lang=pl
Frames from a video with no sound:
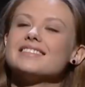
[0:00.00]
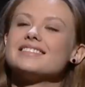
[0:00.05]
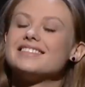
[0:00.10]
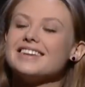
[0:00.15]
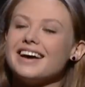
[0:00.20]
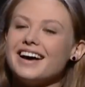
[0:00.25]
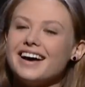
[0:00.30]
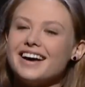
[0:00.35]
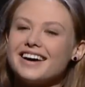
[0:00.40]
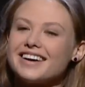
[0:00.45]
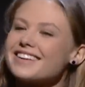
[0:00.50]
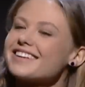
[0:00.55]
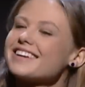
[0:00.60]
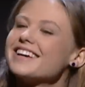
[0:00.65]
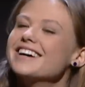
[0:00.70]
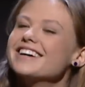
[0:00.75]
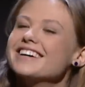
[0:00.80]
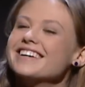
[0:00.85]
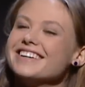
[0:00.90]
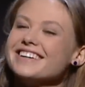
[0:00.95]
Tak.
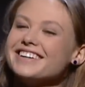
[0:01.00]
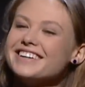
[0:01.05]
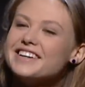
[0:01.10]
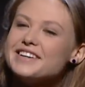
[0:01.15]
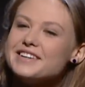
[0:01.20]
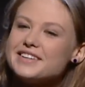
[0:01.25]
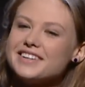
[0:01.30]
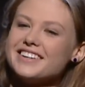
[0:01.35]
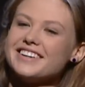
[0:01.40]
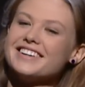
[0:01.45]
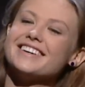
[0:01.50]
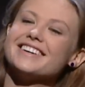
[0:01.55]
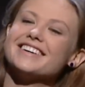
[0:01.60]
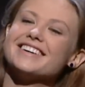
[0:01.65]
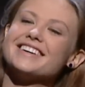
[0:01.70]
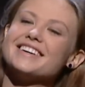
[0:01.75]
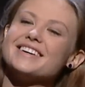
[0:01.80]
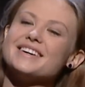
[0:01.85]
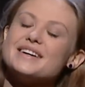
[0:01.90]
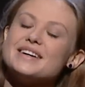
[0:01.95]
Co to jest za
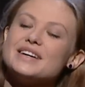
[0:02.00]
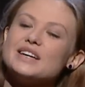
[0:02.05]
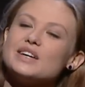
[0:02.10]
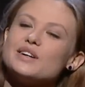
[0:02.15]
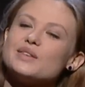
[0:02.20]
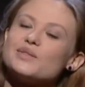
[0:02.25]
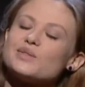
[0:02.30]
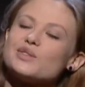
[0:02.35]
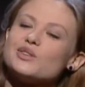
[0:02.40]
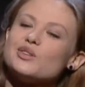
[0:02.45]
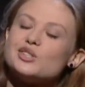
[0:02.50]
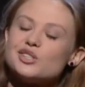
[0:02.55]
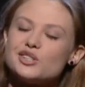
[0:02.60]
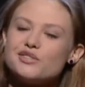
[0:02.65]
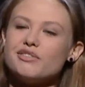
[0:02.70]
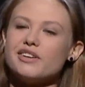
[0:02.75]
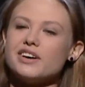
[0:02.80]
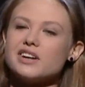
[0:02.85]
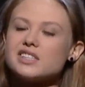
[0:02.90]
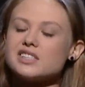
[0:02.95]
sztuka? To jest farsa. To
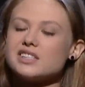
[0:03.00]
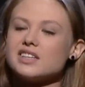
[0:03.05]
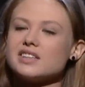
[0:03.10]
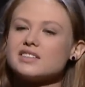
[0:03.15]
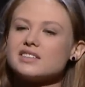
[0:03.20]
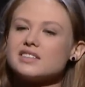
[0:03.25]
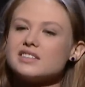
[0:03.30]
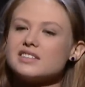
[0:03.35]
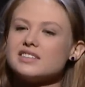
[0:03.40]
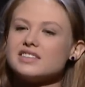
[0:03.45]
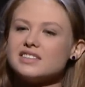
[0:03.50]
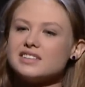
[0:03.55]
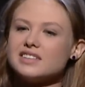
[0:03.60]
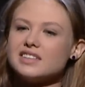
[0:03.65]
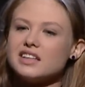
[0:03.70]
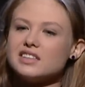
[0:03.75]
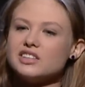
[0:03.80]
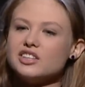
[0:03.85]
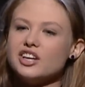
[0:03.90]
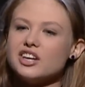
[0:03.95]
jest farsa. Ciotka
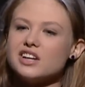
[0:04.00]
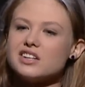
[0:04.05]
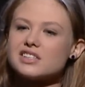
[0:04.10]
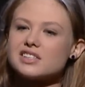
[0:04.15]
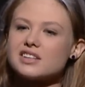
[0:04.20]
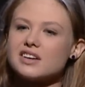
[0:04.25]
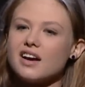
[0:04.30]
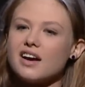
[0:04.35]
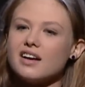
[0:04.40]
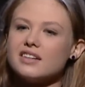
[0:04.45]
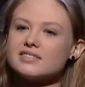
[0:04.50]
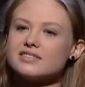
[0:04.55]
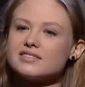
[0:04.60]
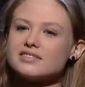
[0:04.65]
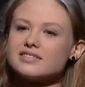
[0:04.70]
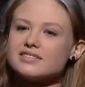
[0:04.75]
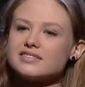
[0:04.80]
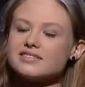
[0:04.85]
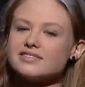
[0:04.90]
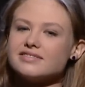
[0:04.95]
angielska.
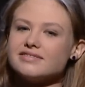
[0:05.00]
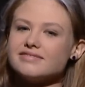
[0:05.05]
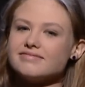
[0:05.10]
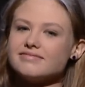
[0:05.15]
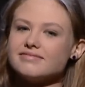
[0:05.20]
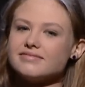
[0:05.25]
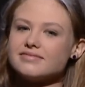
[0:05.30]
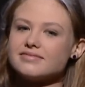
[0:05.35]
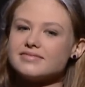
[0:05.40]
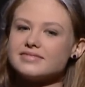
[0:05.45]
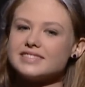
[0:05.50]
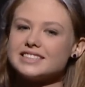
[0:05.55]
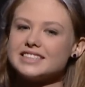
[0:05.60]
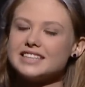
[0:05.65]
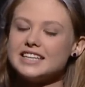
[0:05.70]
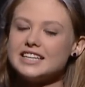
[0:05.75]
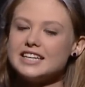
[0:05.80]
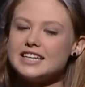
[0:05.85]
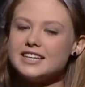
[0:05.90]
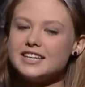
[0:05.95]
Mhm.
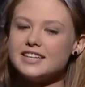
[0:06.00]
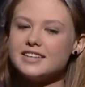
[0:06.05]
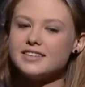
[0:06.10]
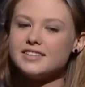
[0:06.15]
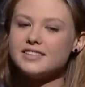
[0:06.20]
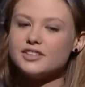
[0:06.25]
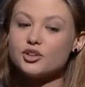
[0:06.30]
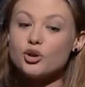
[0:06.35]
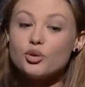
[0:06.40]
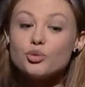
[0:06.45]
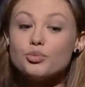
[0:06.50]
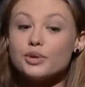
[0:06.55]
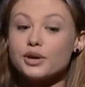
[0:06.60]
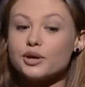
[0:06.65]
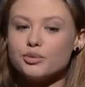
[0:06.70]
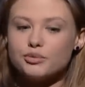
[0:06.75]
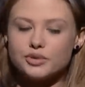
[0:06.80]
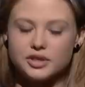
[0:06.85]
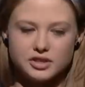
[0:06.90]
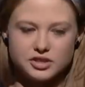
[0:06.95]
Mm. E,
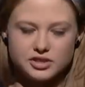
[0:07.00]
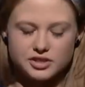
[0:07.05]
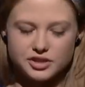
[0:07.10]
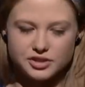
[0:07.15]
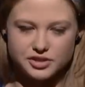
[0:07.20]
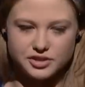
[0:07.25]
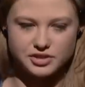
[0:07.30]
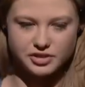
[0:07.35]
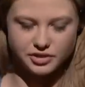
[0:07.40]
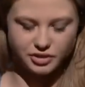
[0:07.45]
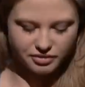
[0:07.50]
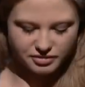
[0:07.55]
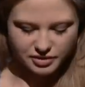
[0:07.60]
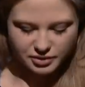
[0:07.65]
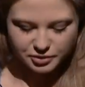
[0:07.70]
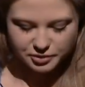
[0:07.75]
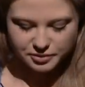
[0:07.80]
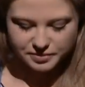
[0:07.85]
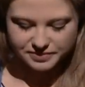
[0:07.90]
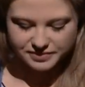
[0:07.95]
ją kiedyś
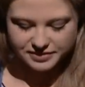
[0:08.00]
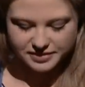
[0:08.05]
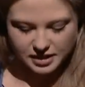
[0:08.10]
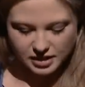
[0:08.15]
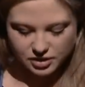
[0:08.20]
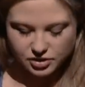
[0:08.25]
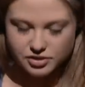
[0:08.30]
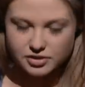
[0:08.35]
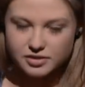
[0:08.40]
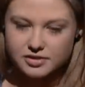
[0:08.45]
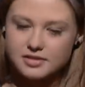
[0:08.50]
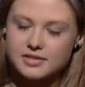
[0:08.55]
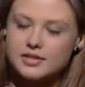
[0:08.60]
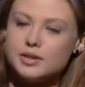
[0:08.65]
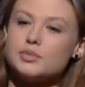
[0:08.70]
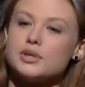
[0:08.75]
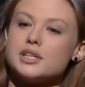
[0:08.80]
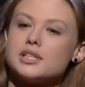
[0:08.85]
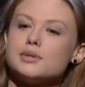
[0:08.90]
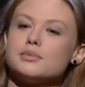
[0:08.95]
reżyserował też.
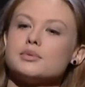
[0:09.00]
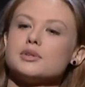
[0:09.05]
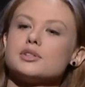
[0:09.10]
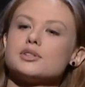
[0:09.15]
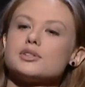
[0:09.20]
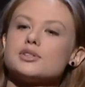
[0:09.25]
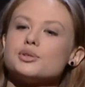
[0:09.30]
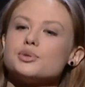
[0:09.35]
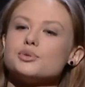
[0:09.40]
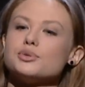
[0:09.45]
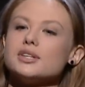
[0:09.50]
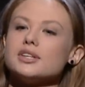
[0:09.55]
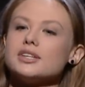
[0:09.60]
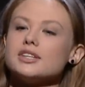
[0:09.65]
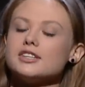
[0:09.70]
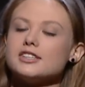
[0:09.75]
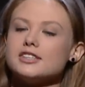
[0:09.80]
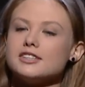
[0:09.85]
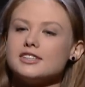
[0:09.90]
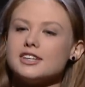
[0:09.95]
Tym razem reżyseruje
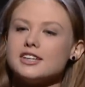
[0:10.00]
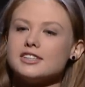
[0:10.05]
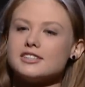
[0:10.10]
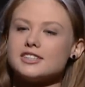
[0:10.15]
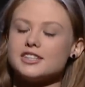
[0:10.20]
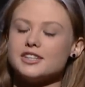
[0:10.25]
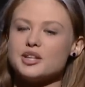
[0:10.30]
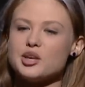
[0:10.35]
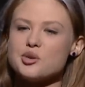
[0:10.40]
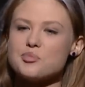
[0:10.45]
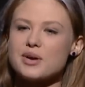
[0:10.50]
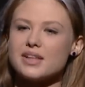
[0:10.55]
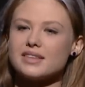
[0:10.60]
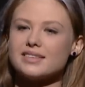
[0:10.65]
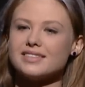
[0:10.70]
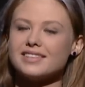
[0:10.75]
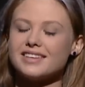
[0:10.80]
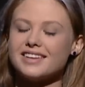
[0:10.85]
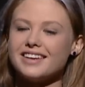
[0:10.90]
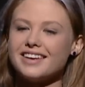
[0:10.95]
e, Andrzej Neyman.
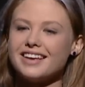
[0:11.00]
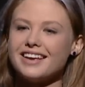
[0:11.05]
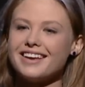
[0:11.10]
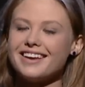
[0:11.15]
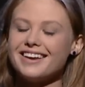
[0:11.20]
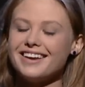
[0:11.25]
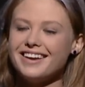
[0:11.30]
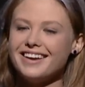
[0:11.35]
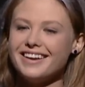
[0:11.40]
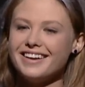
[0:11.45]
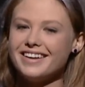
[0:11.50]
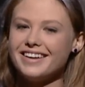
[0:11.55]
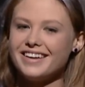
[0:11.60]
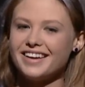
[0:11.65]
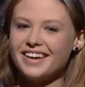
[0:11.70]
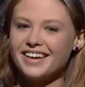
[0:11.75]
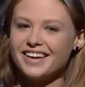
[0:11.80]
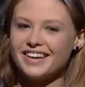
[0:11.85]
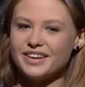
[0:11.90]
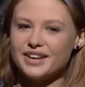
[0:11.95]

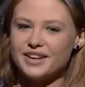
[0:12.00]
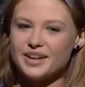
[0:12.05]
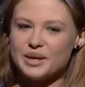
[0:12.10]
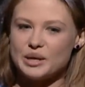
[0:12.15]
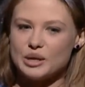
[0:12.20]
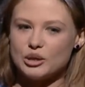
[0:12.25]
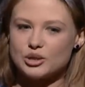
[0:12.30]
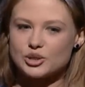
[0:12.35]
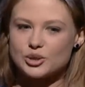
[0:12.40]
E,